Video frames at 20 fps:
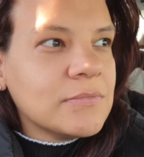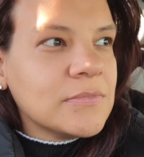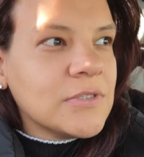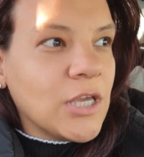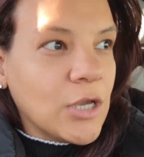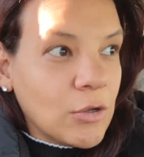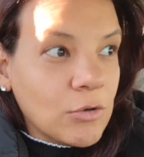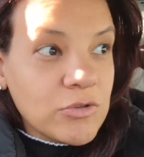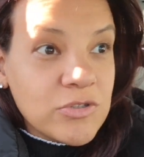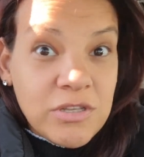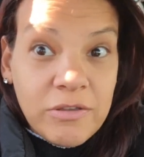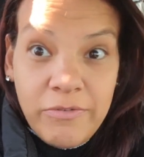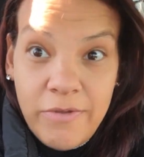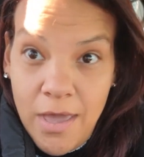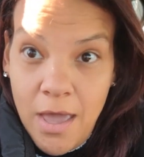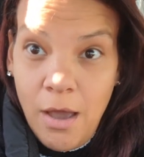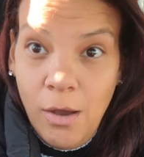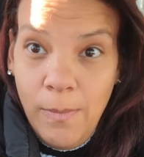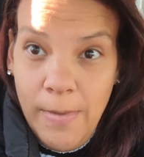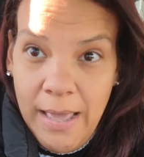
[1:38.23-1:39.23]
Inclusive
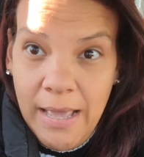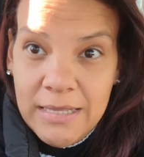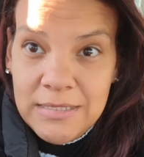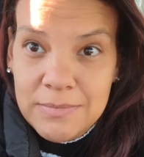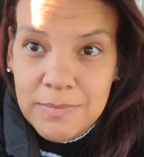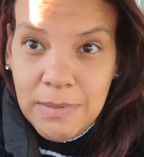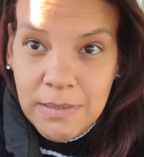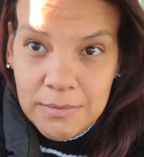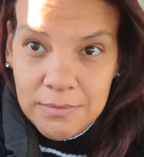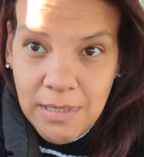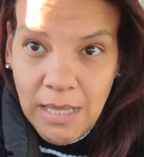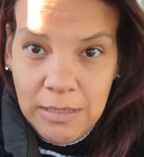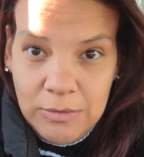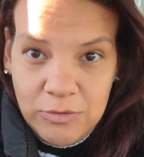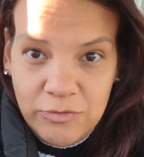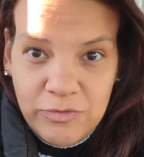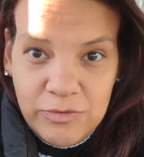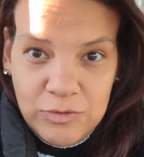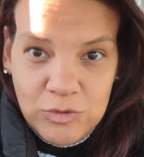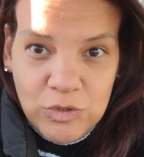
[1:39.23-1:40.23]
eu mesma, né? Não
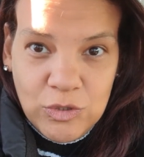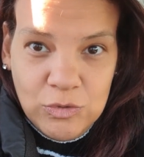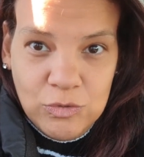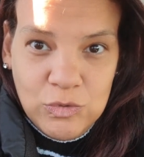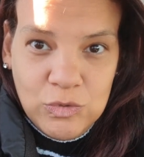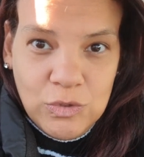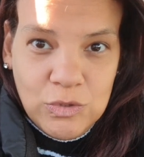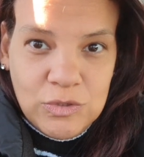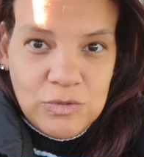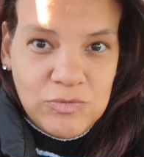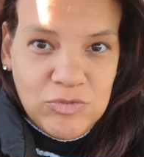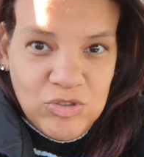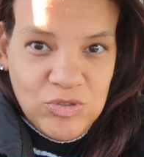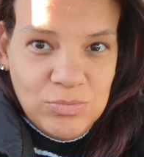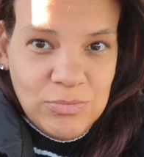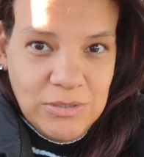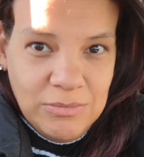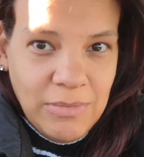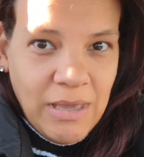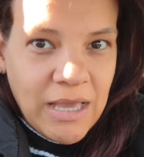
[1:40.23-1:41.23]
tô falando só dos outros, mas de
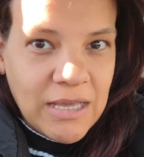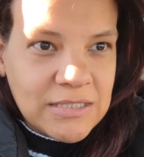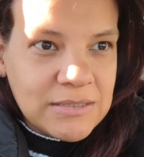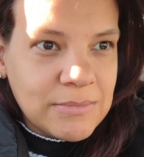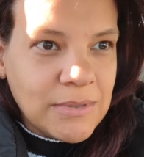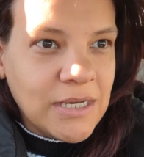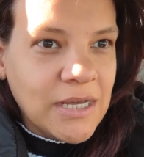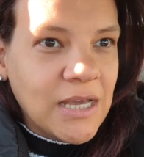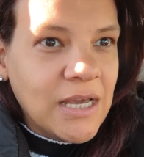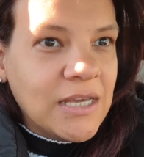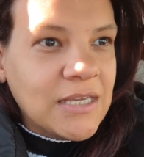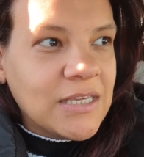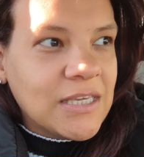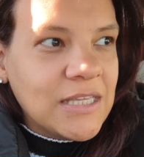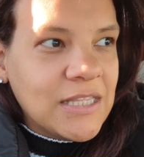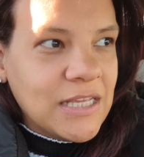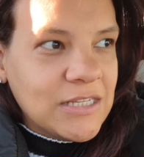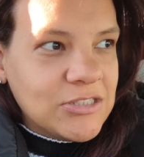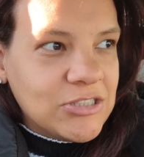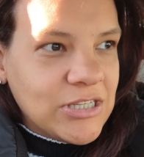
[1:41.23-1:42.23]
mim mesma, que
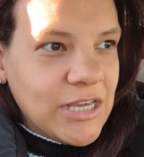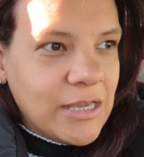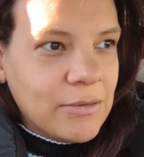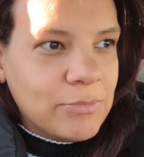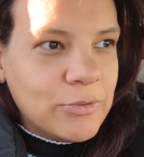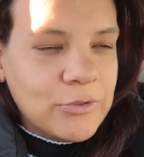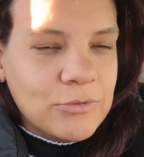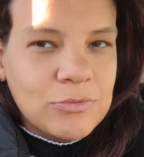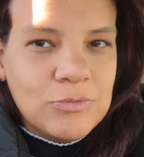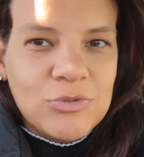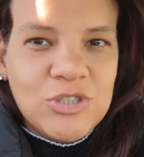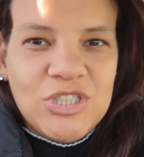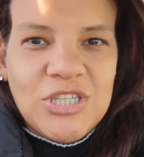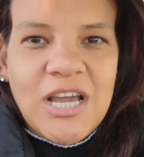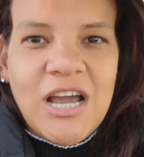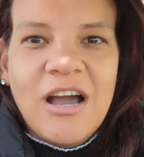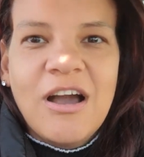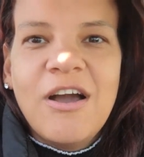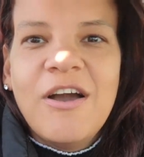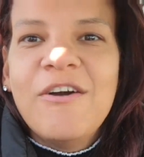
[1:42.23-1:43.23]
deixei pro
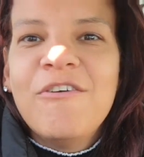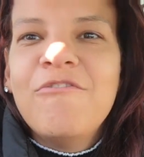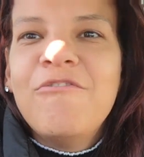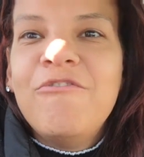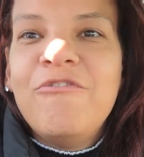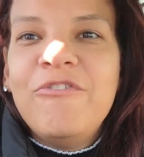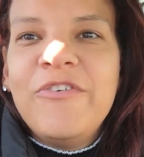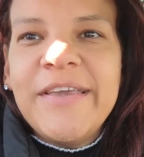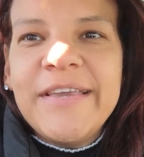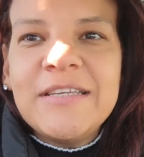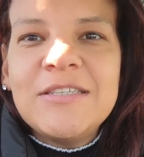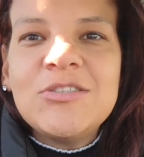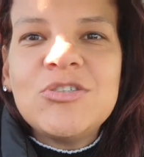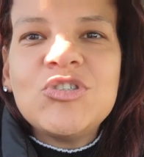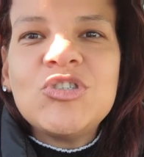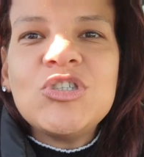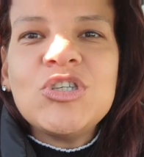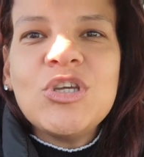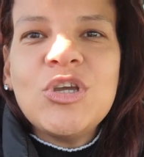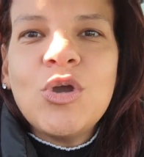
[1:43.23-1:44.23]
dia
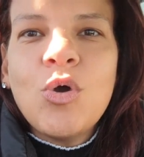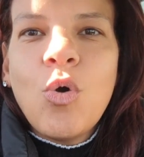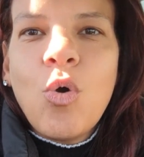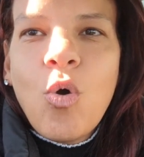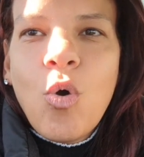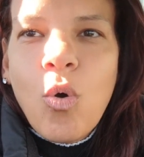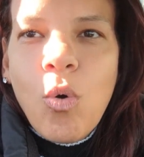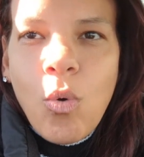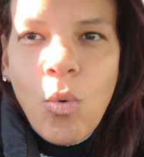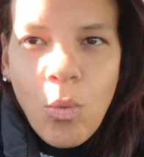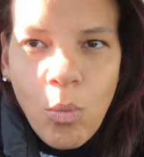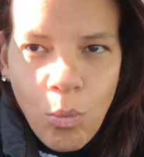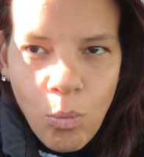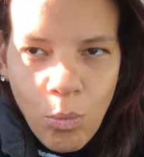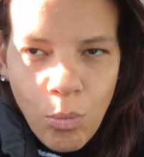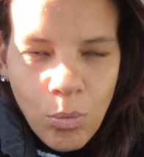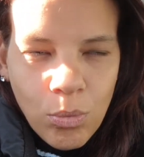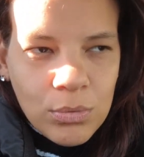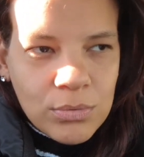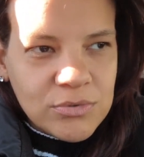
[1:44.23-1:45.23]
21
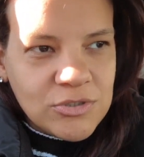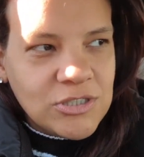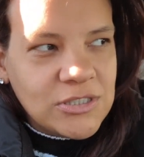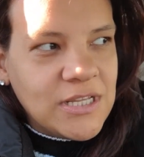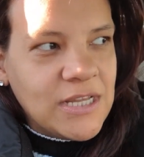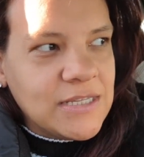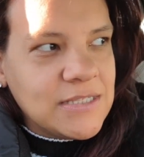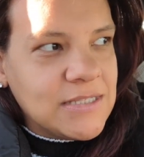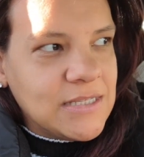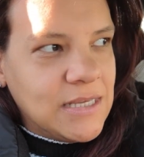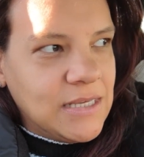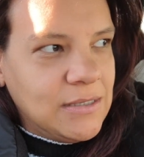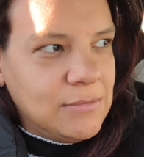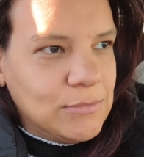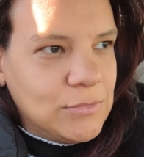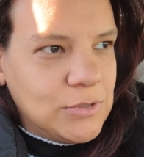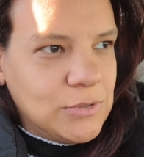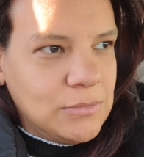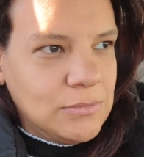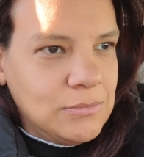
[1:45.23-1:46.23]
de
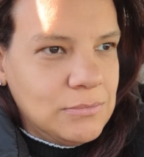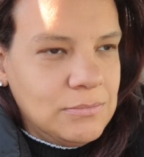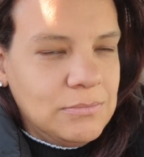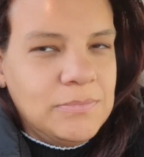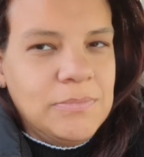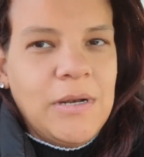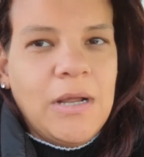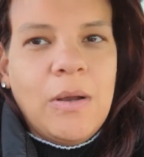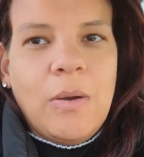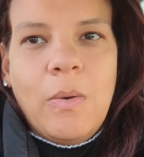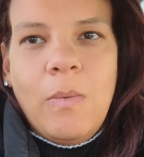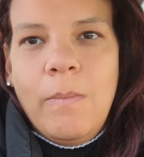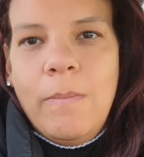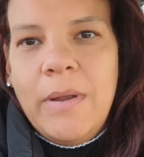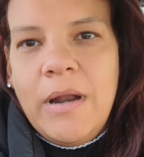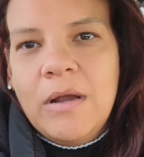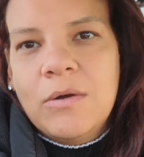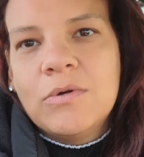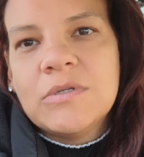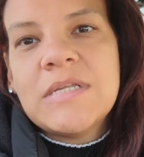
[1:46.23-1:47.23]
dezembro para
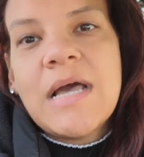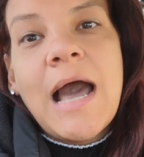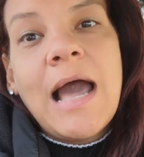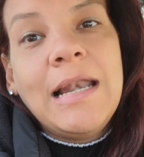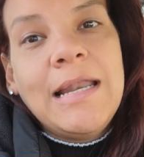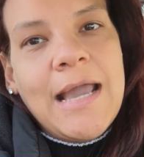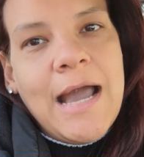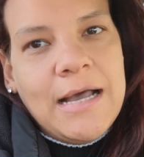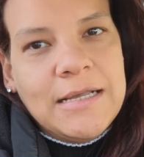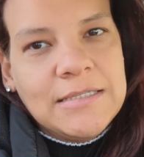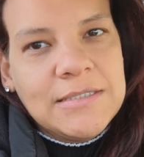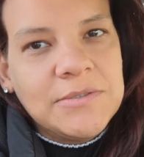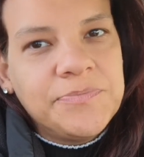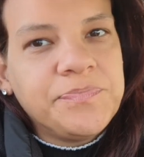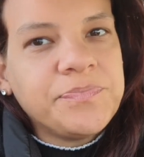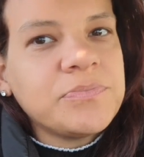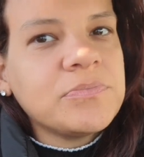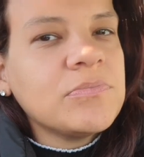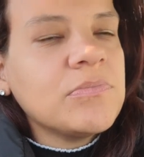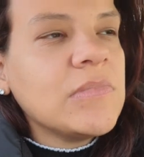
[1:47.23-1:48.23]
comprar coisas. Aliás,
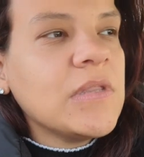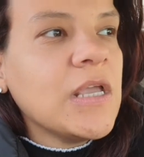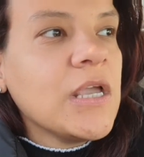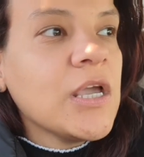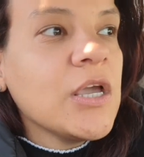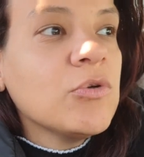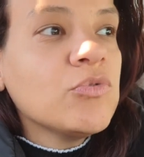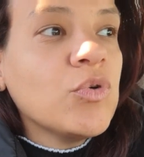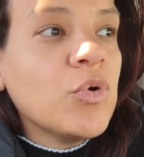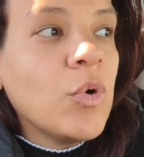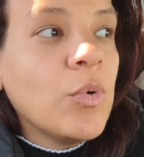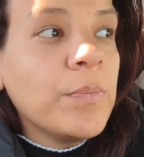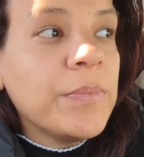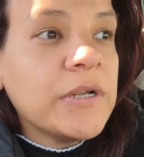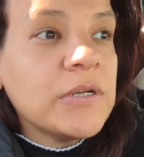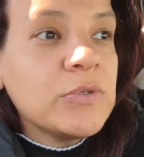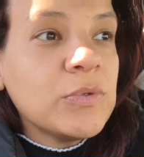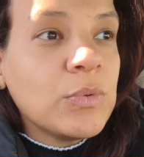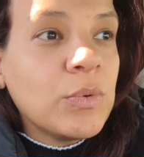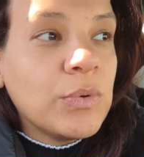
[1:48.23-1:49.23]
eu tô
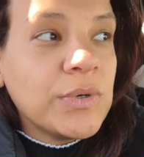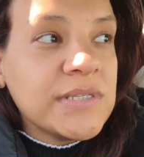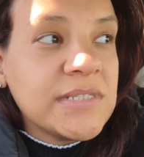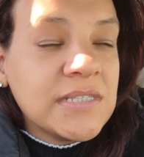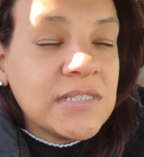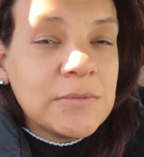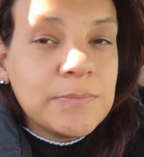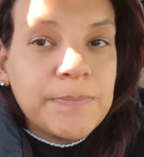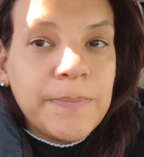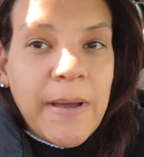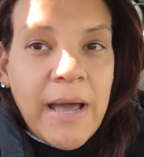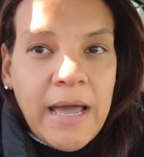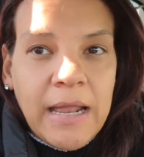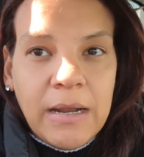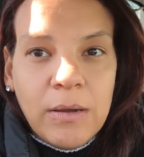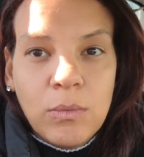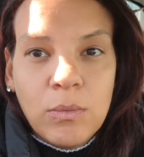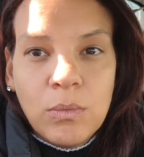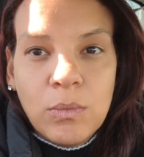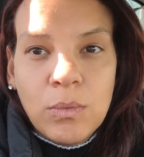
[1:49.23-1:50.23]
comprando coisas
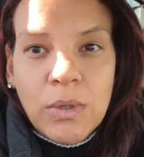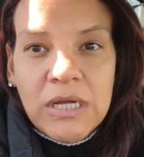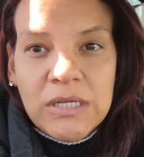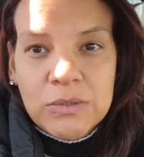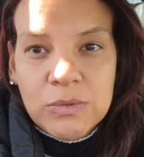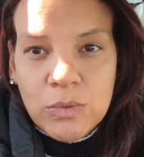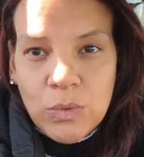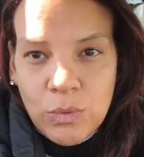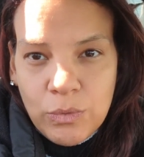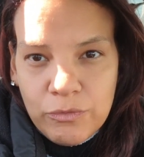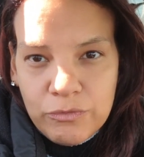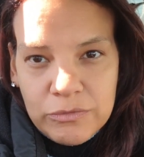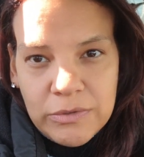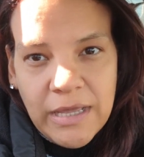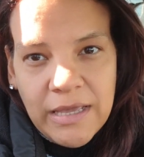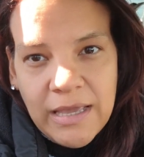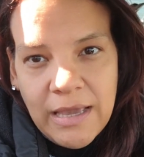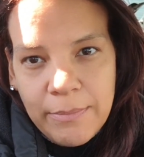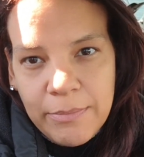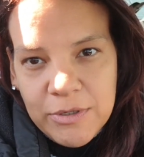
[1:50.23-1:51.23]
para o ano novo,
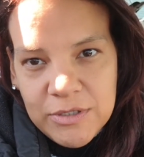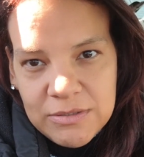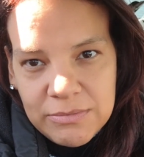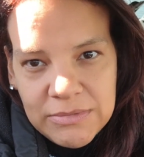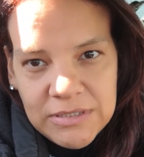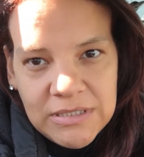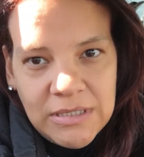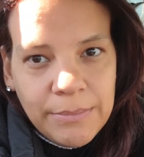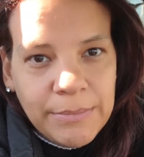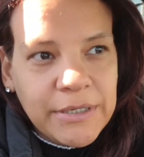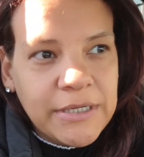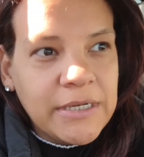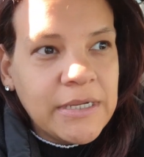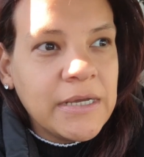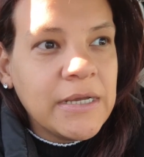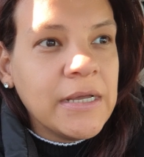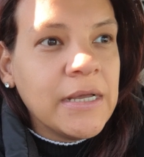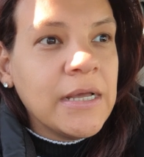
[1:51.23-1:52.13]
né? Que é a próxima semana.